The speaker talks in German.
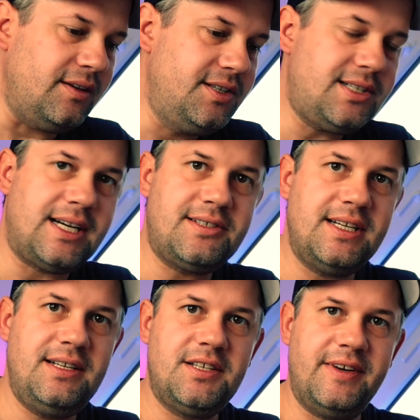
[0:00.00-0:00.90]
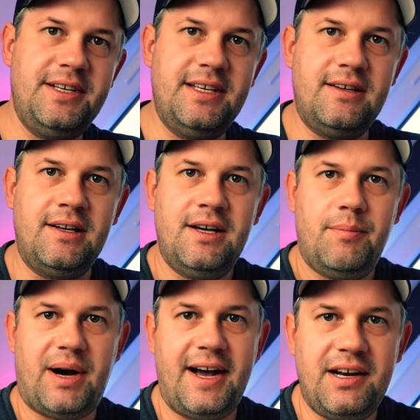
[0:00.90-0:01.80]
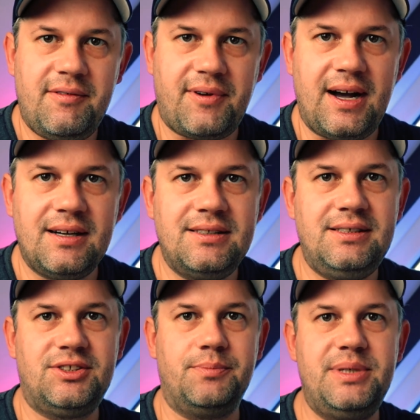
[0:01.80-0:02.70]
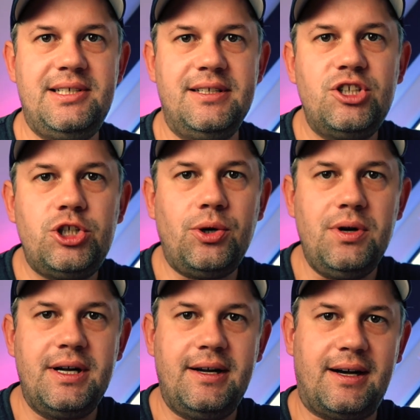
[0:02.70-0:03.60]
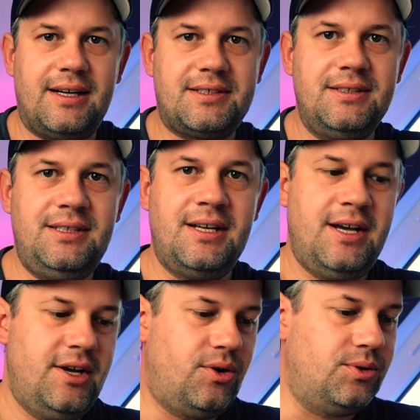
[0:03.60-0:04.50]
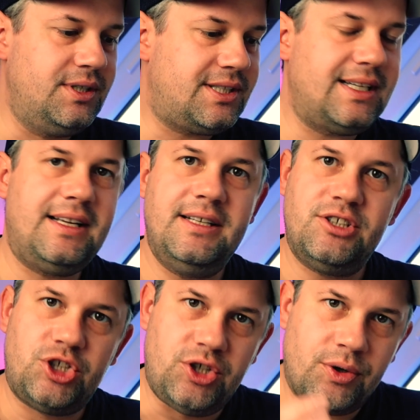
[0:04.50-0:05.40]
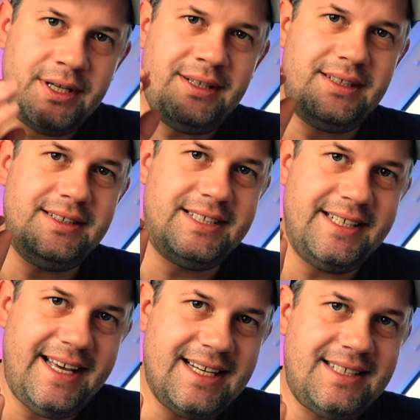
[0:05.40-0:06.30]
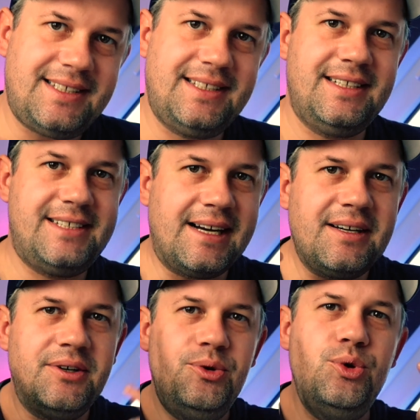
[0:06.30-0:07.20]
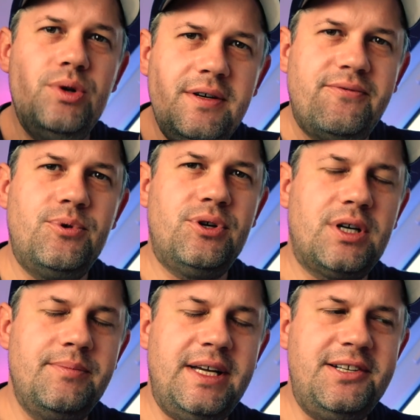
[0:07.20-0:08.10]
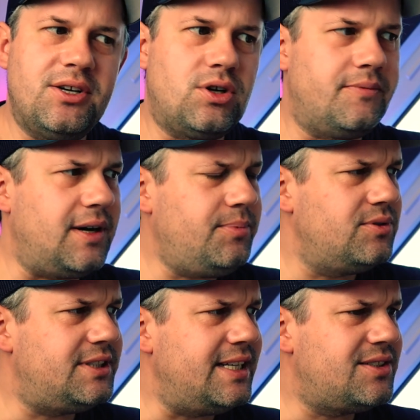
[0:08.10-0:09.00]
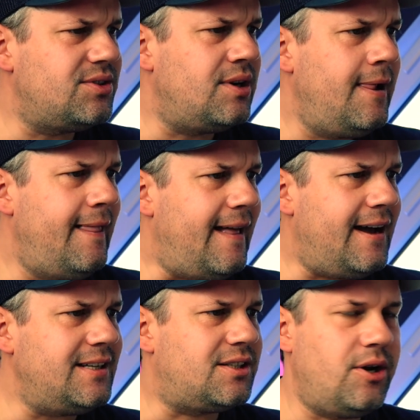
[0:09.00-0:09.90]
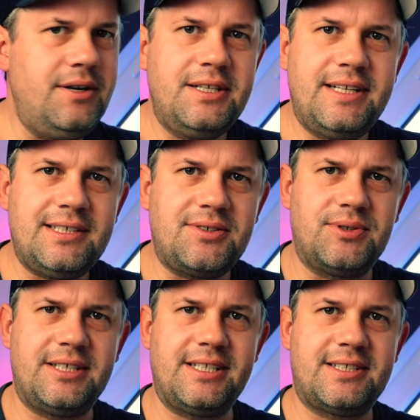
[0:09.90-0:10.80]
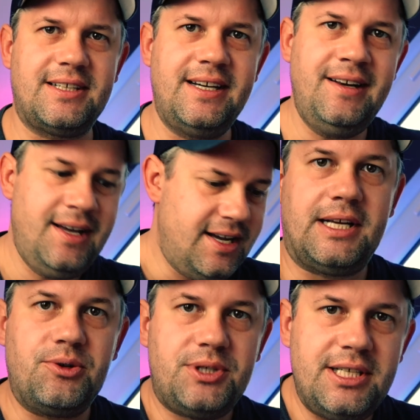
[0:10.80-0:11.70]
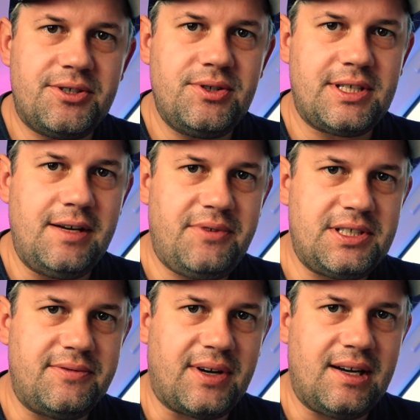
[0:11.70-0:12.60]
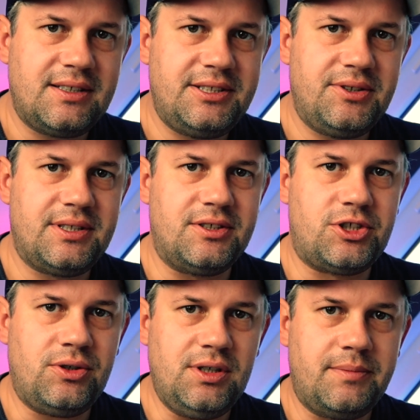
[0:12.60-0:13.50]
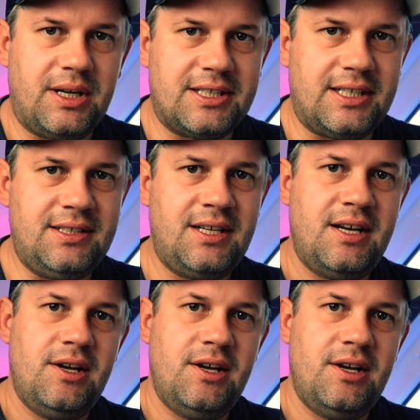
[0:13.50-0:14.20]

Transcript: ist tatsächlich, wenn ihr bei einer Frage so ein bisschen in Stocken geratet und schon den ersten Gedanken irgendwo noch im Hinterkopf habt und denkt so, ah, es könnte das oder das sein, dann notiert ihr euch einfach die Frage, die euch ins Stocken gebracht hat